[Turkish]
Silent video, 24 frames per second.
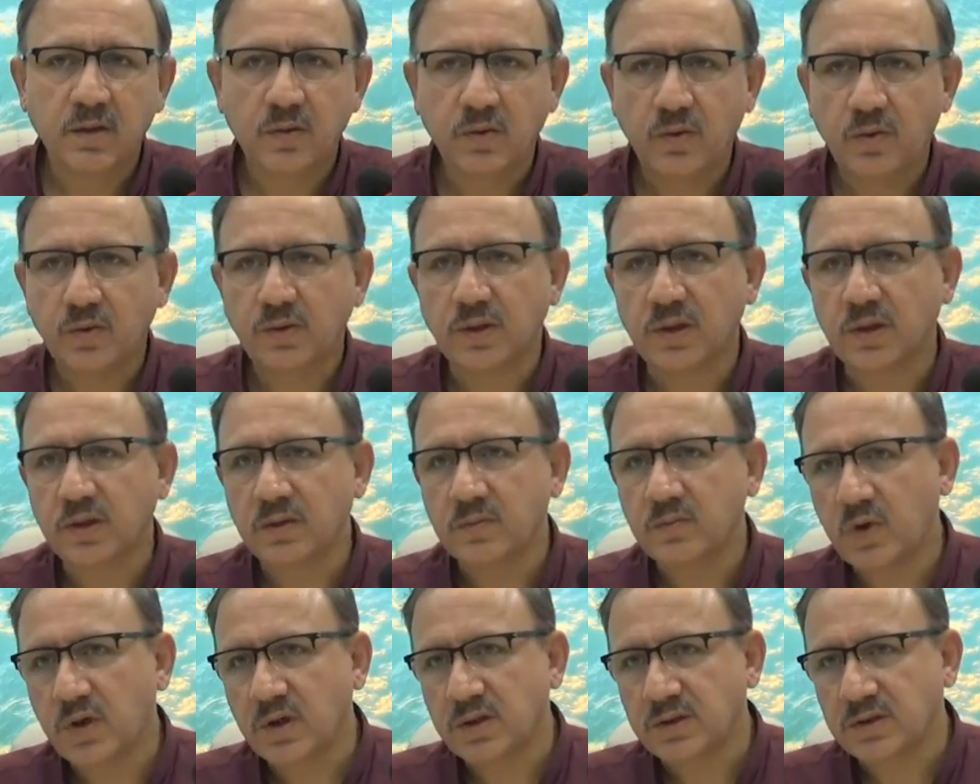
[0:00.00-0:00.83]
o da
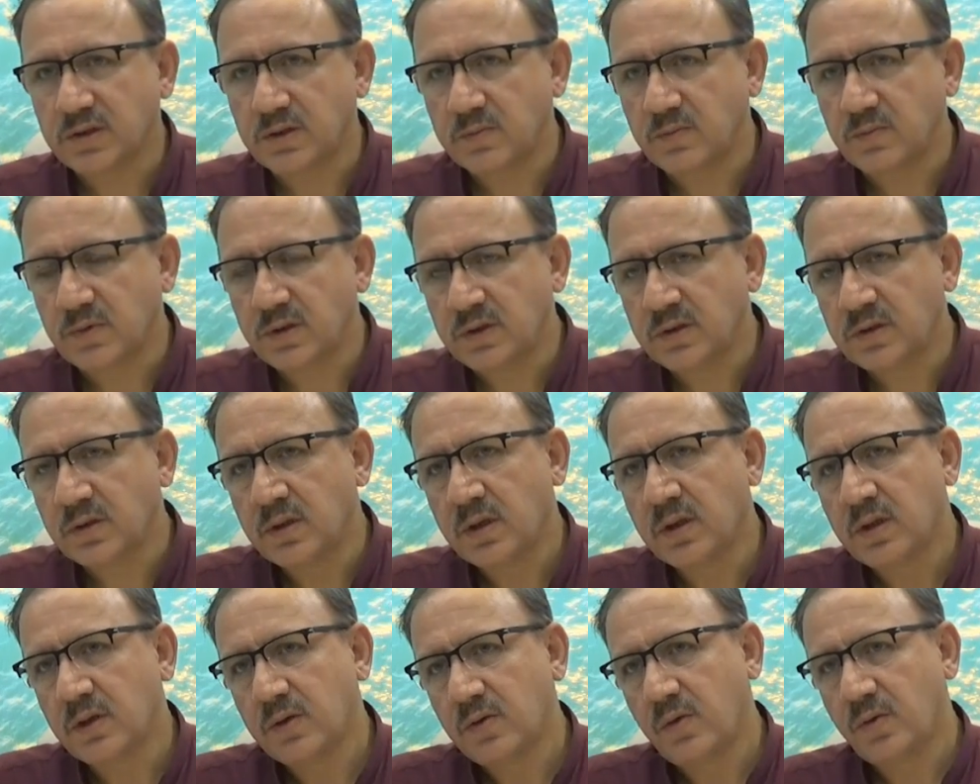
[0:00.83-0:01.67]
Muharrem'in
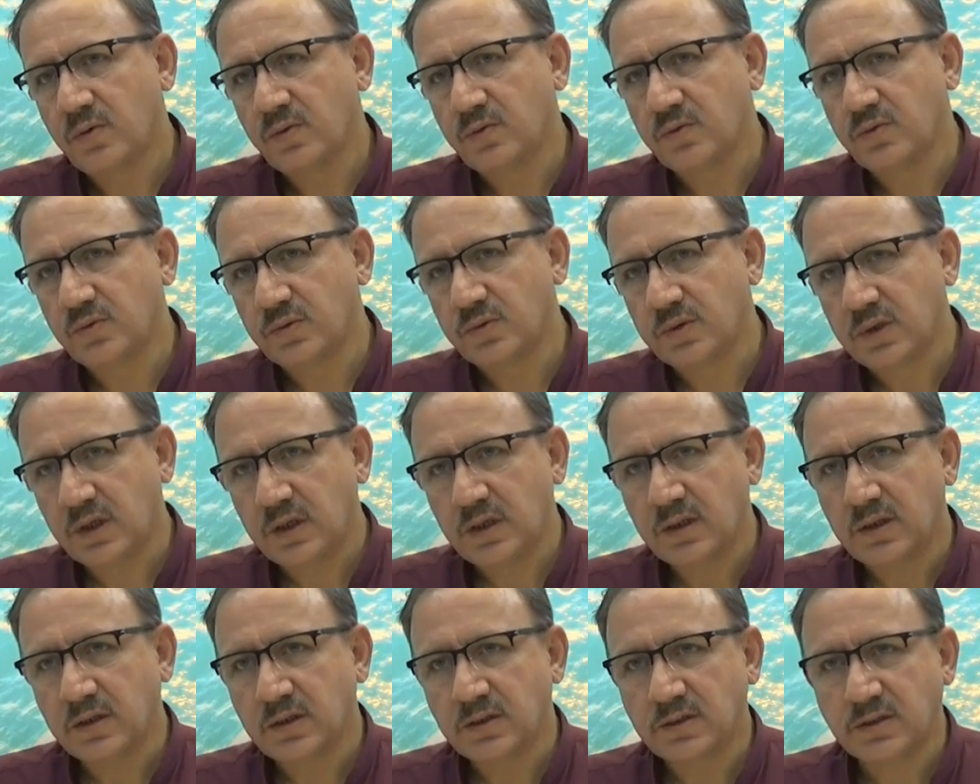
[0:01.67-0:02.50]
onun
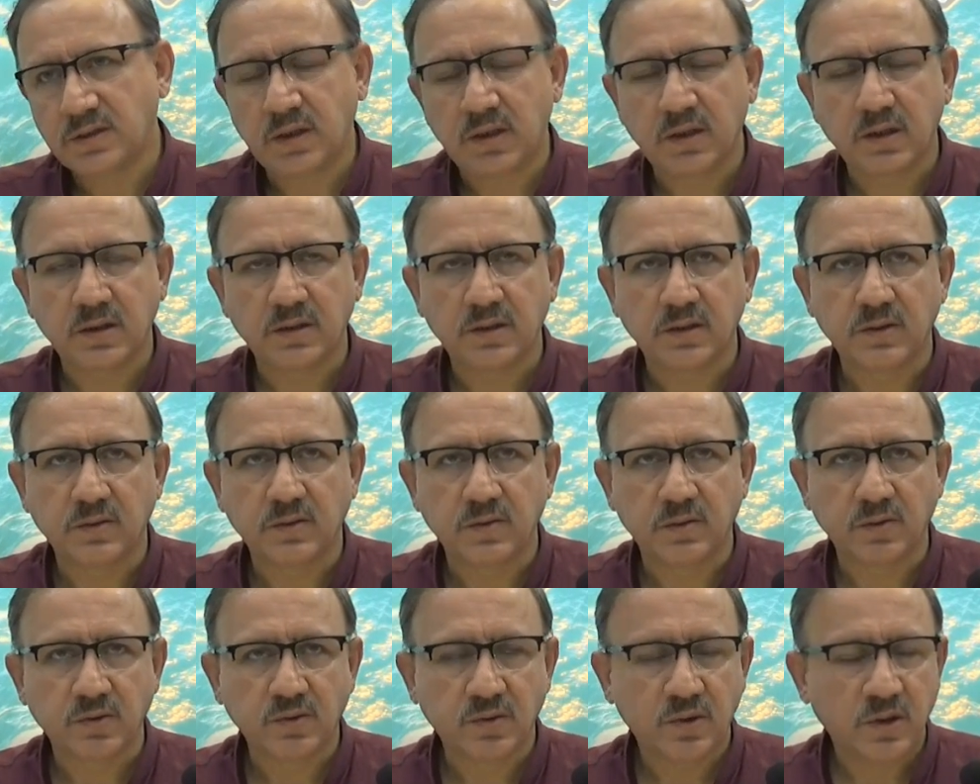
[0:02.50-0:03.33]
da cereyan
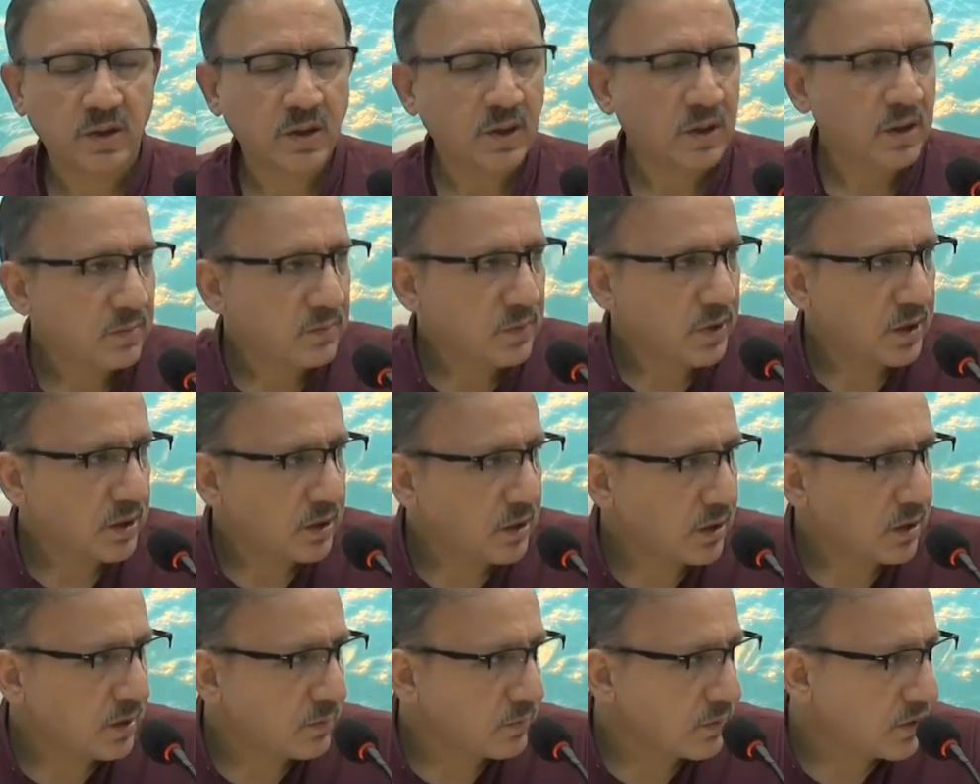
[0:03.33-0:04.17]
ediyor
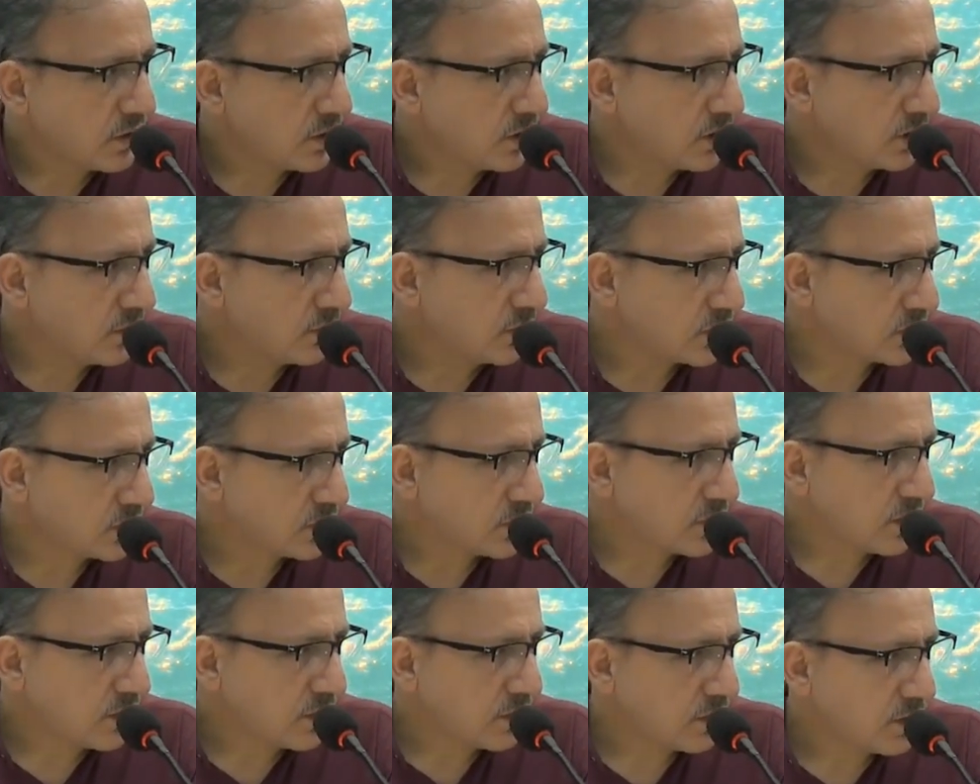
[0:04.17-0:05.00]
peygamberlerin
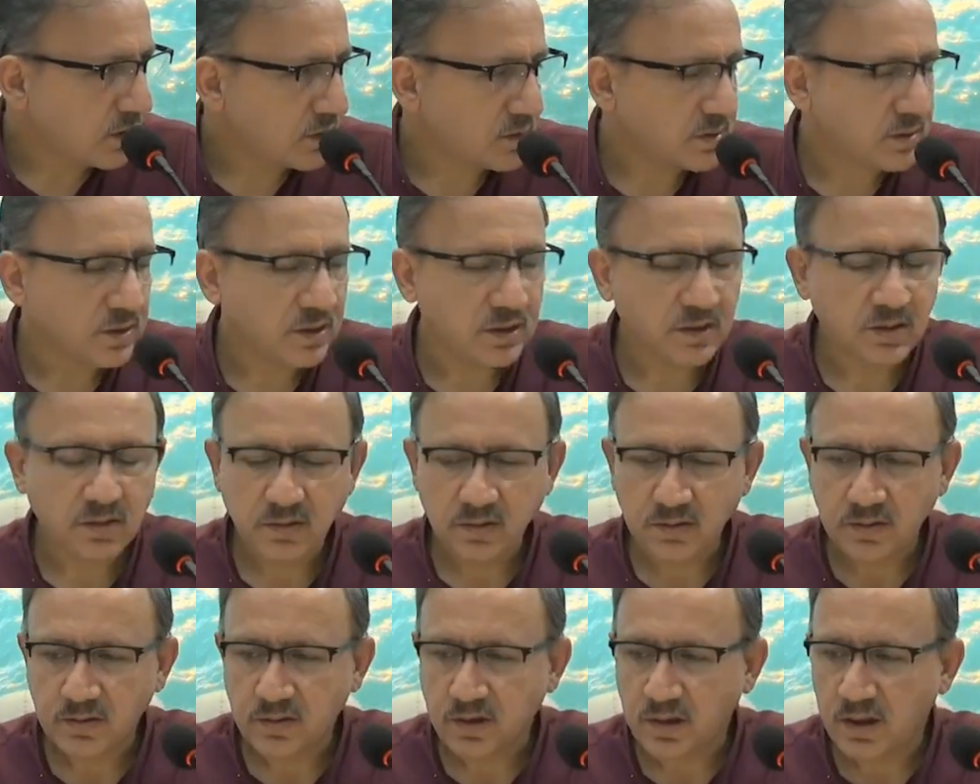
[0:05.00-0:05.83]
başından
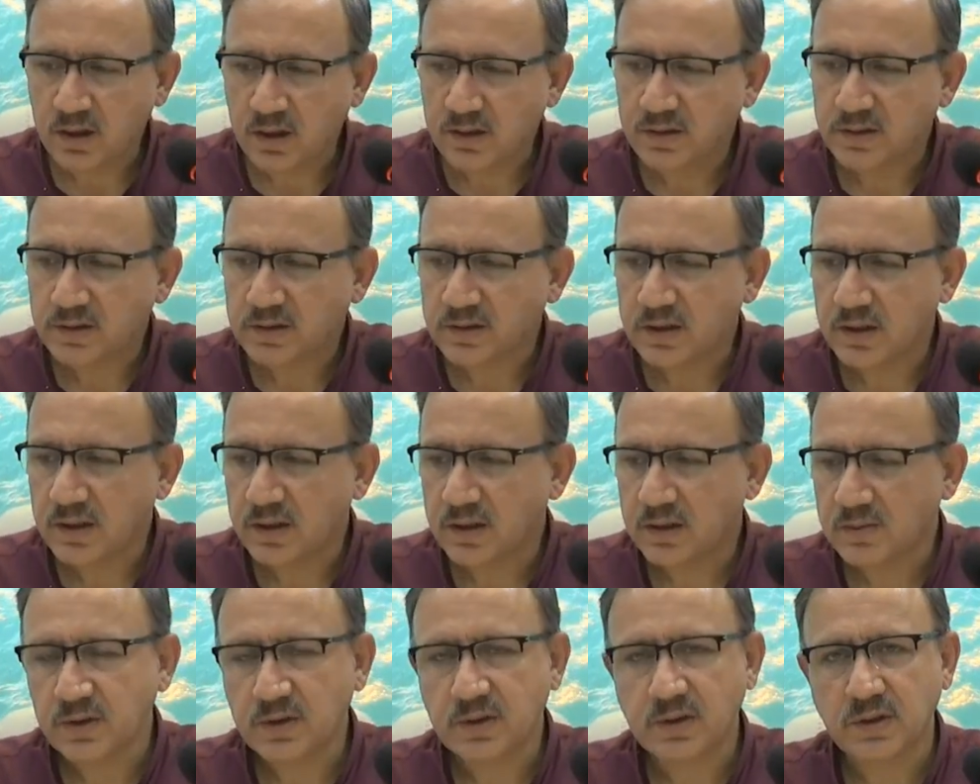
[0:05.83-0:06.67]
geçen
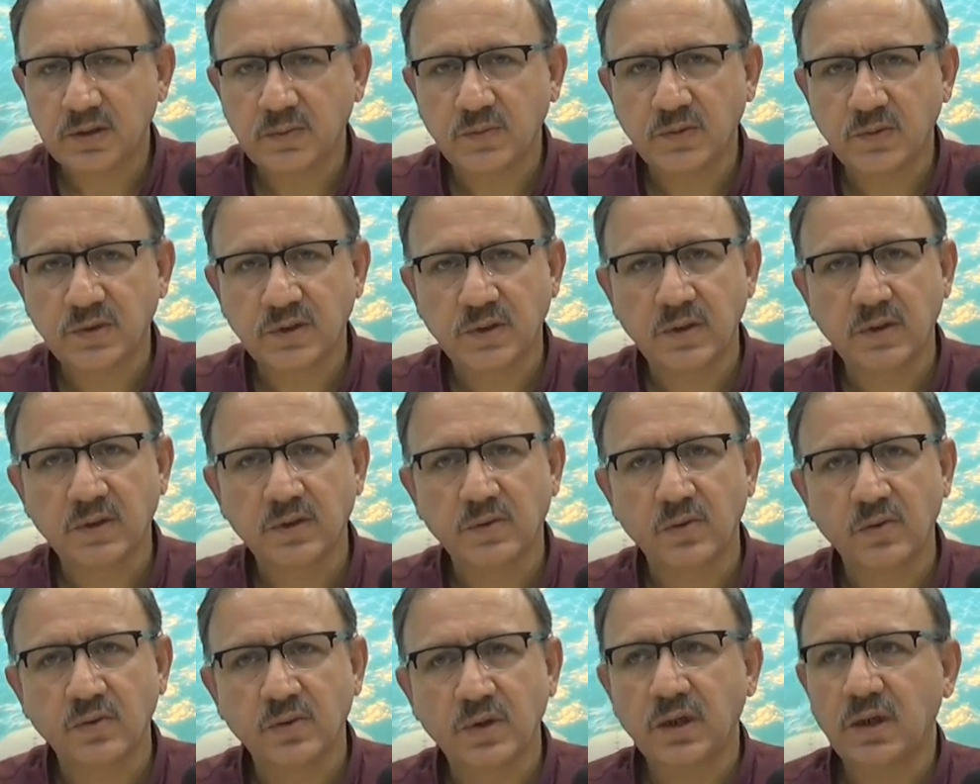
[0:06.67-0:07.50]
hadiselere baktığımız zaman
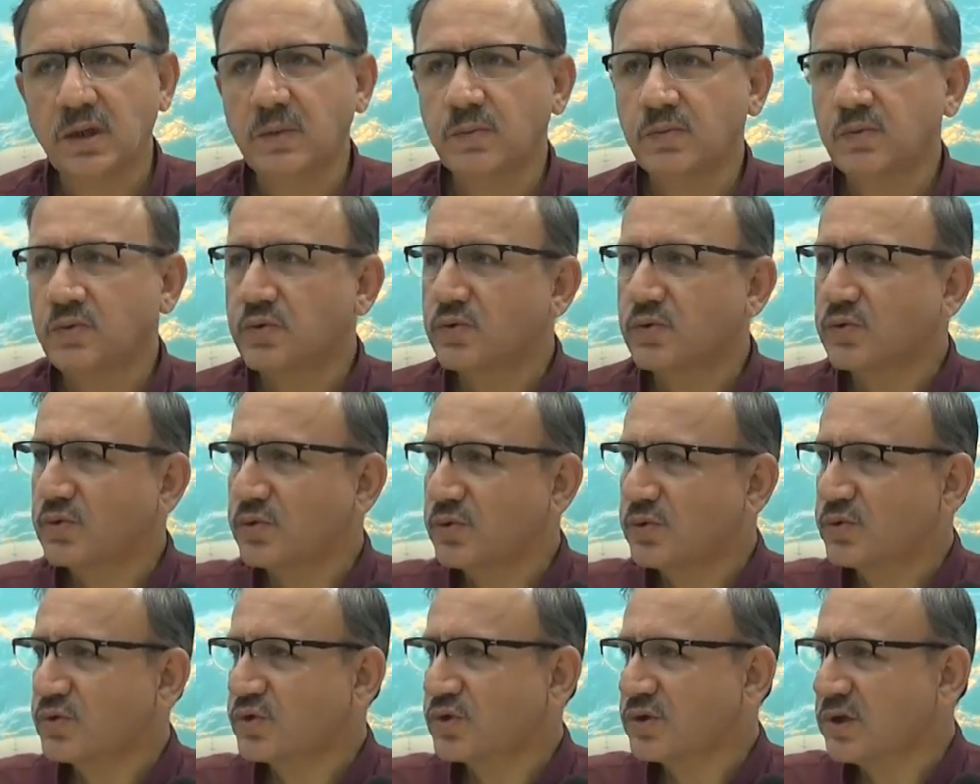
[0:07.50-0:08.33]
onların hep
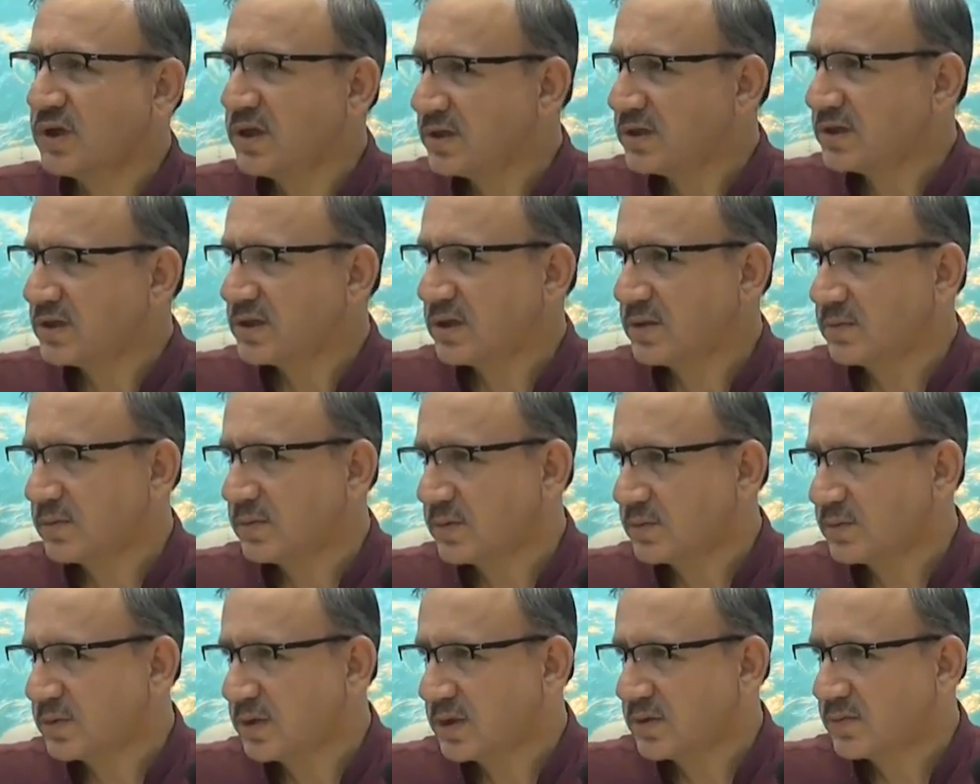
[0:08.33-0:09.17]
kurtuluşuna
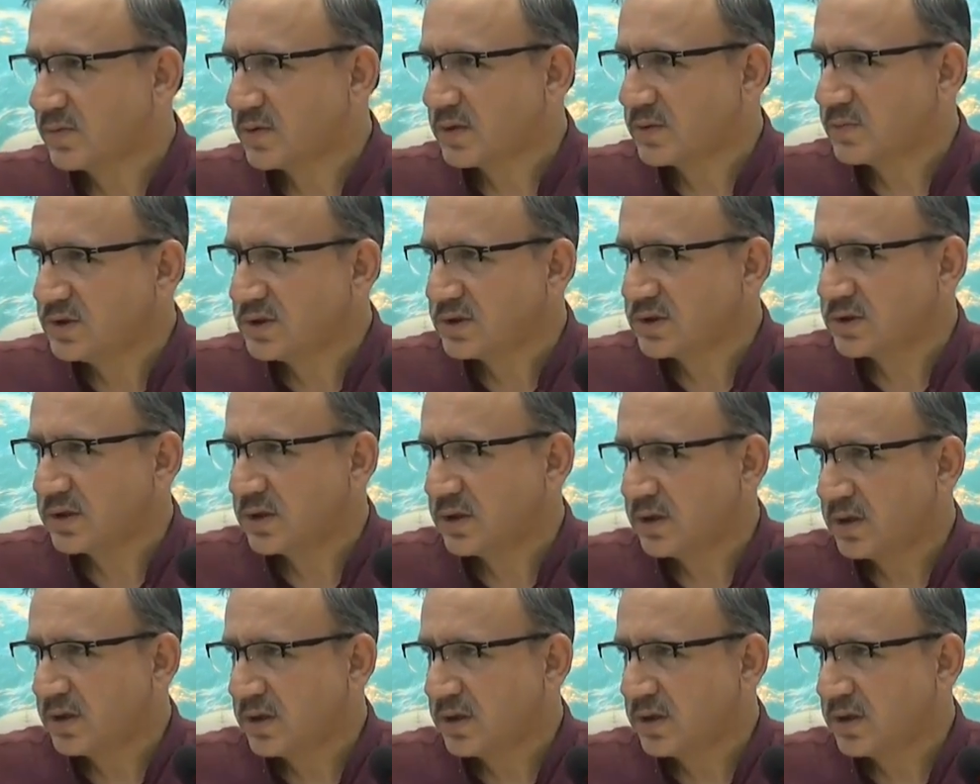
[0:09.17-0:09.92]
sebebiyet vermiş.